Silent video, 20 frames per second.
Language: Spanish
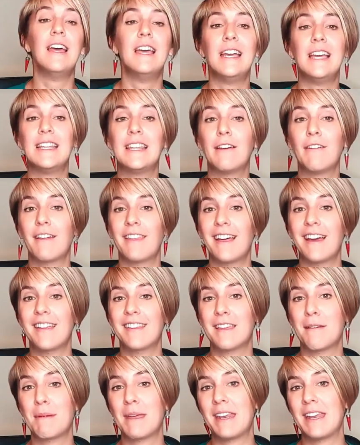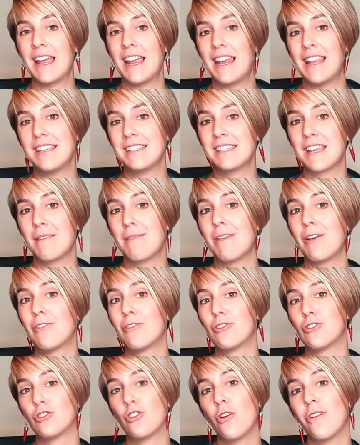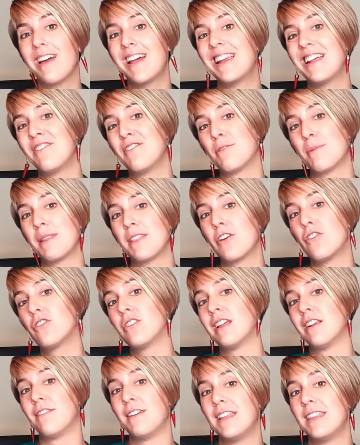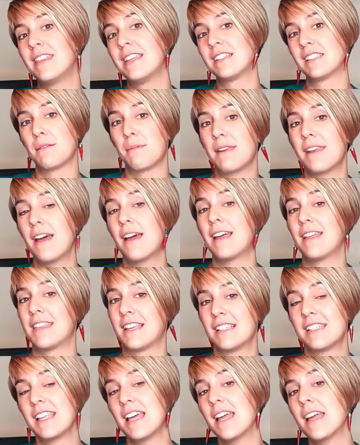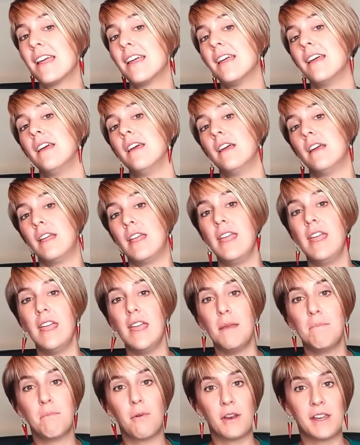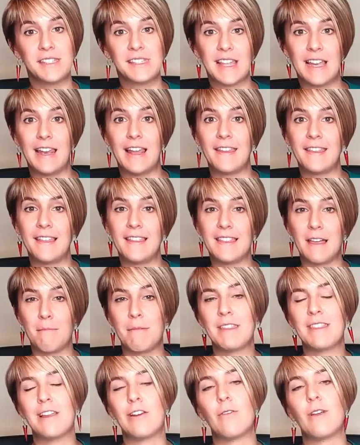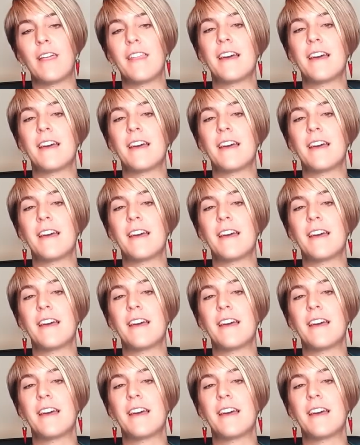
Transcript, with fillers: Y te voy a dejar también en la descripción toda la información del fin de semana E3D y por este enlace también te lo voy a